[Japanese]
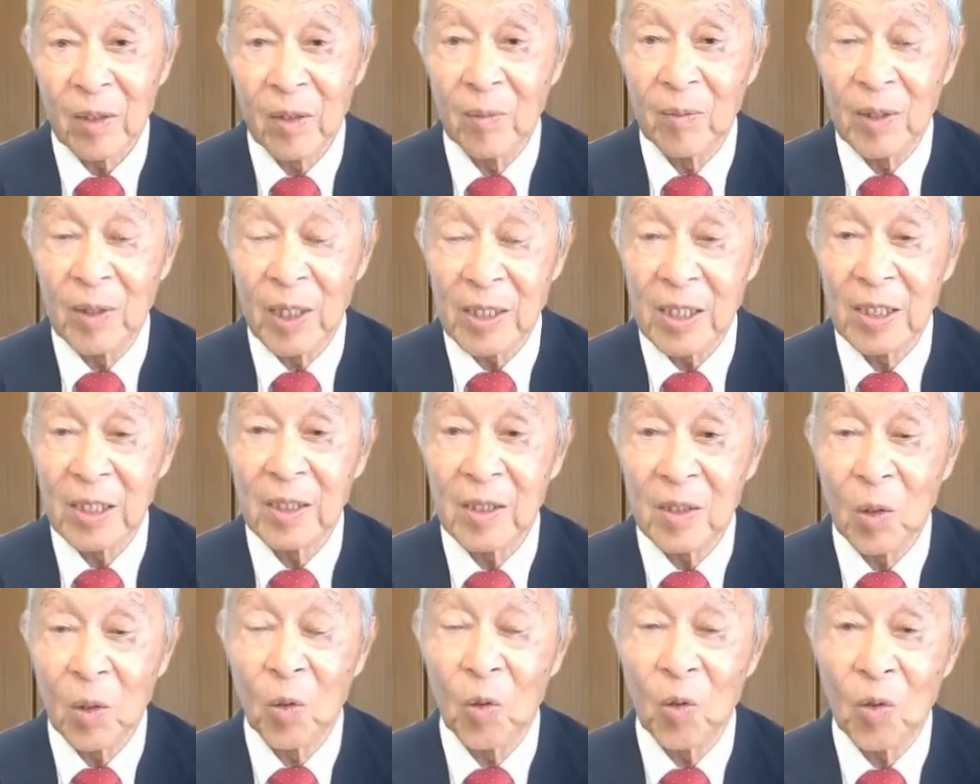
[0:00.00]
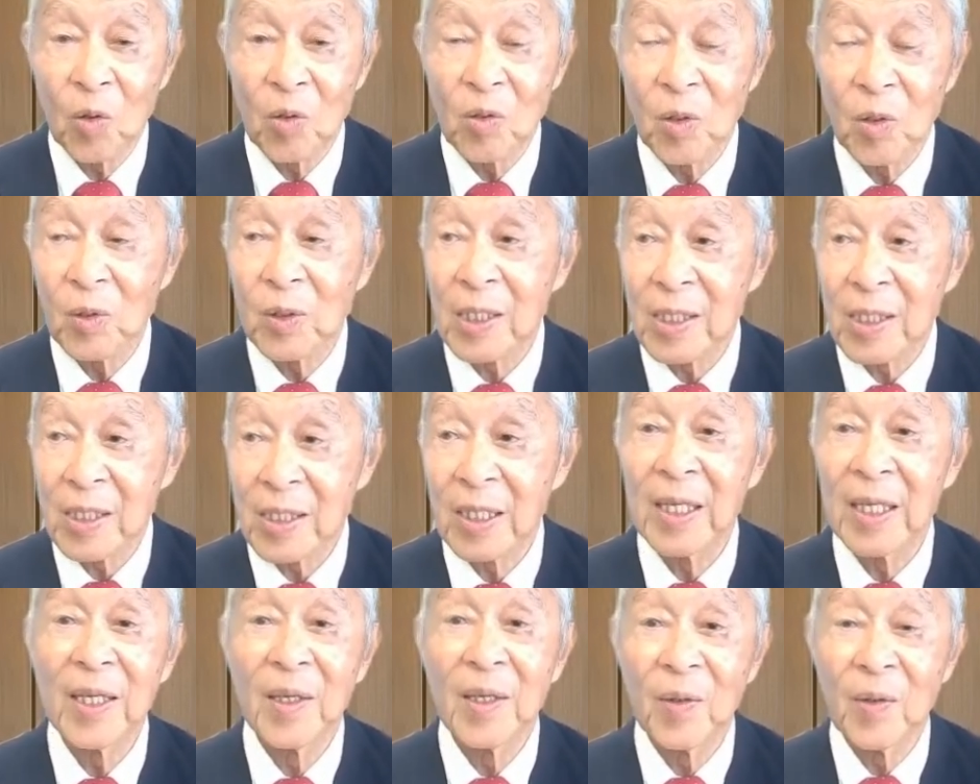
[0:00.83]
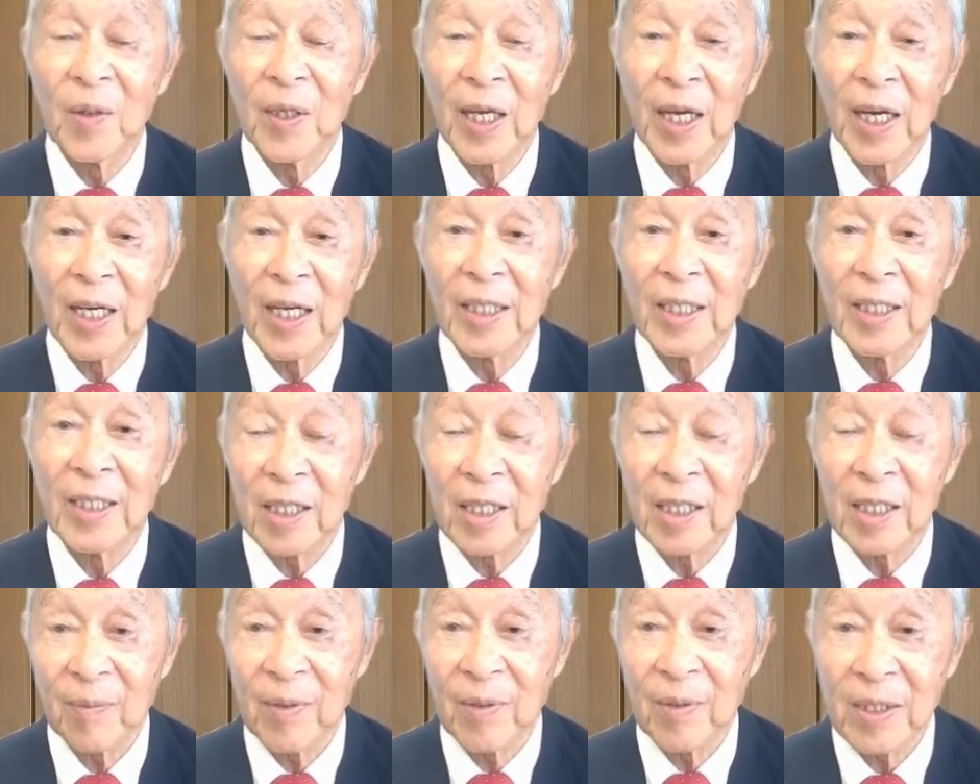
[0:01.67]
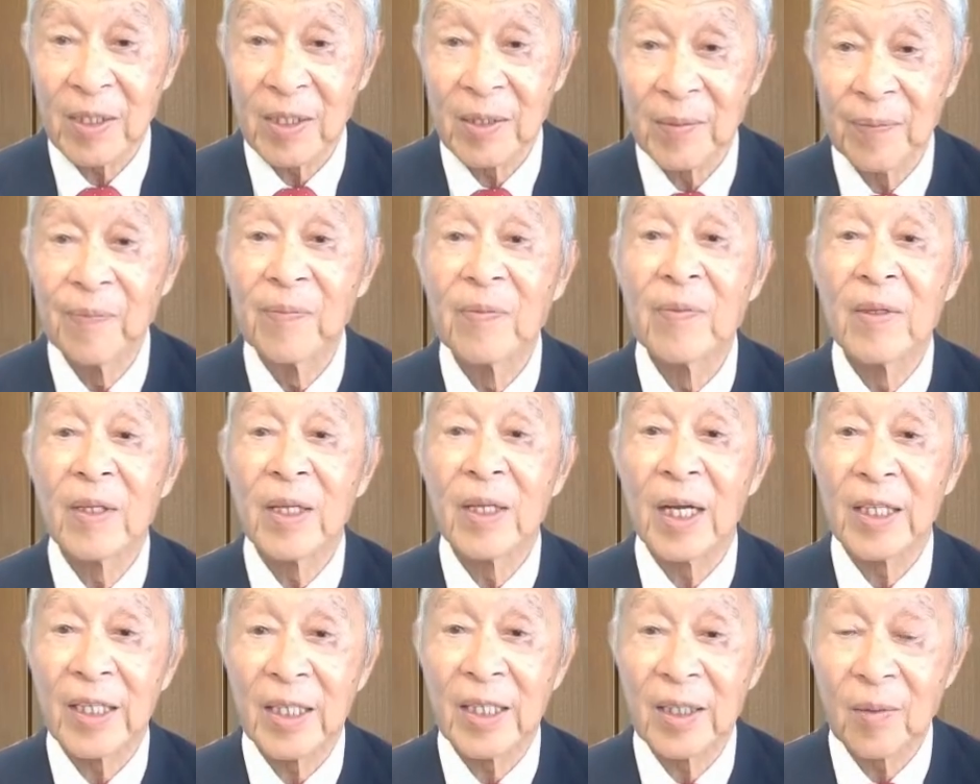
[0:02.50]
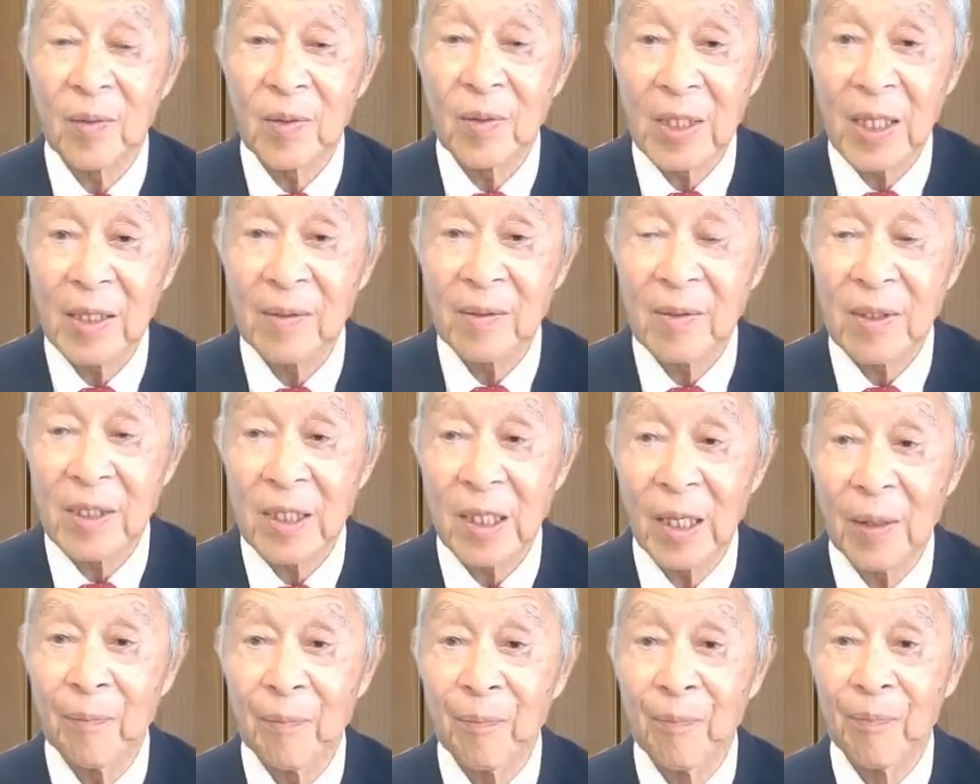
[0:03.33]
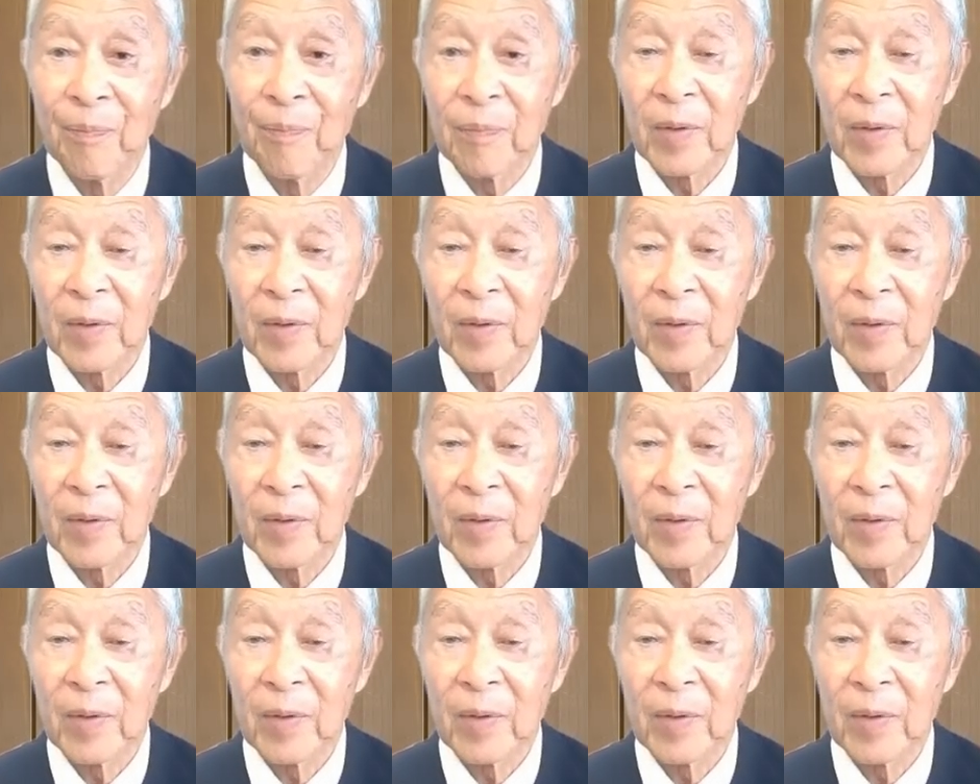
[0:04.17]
友達登録をですね、お願いいたします。ありがとうございました。